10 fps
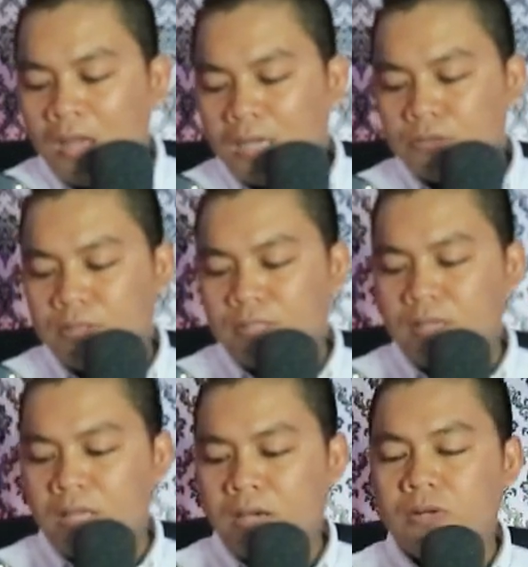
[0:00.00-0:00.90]
Kartu
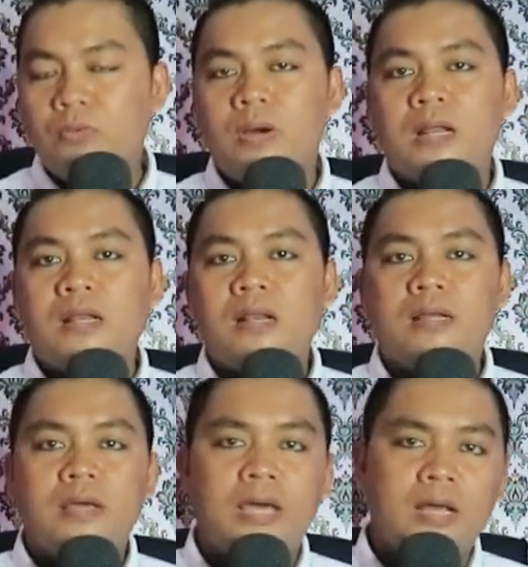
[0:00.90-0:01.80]
ketiga yang keluar
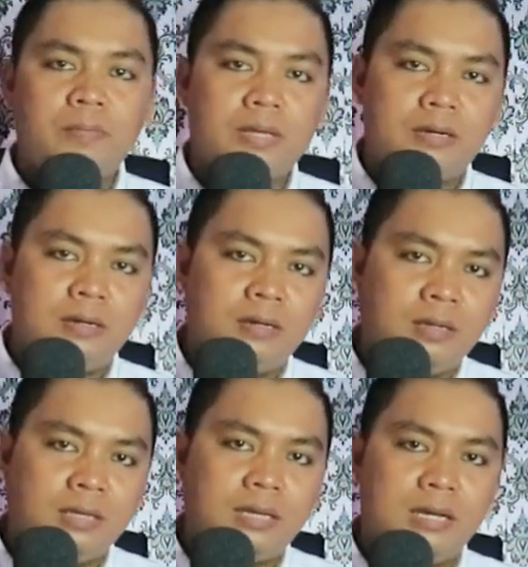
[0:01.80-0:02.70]
adalah The
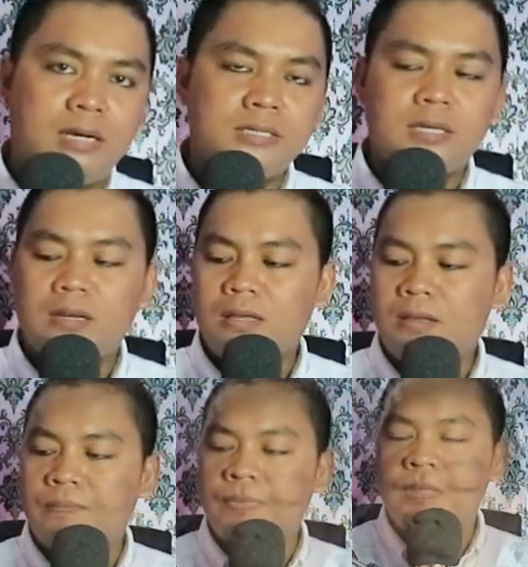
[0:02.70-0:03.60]
Hermit. Kita lihat di sini